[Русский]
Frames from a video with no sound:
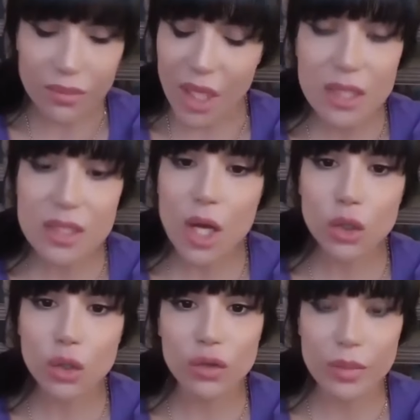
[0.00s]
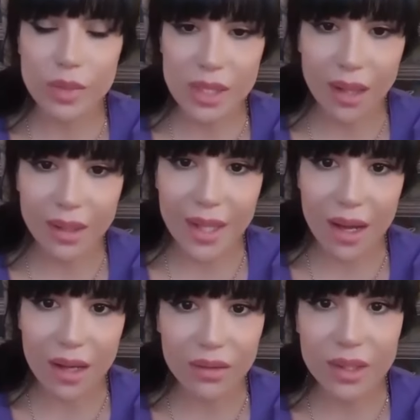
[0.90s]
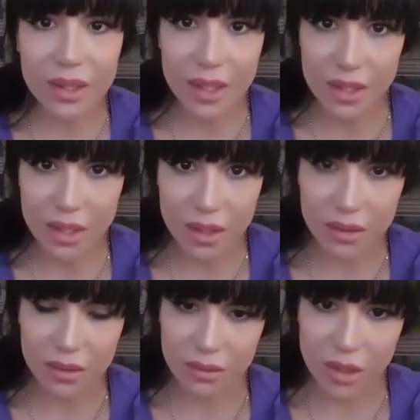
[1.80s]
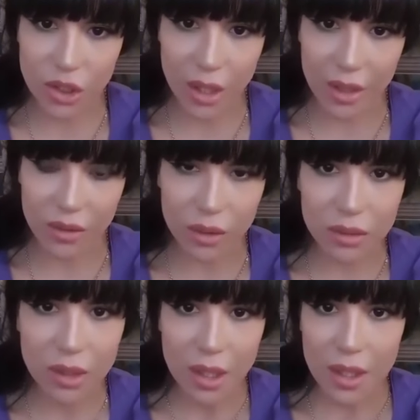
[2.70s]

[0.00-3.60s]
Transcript: Я не знаю, кто его написал. Я в интернете э, нашла его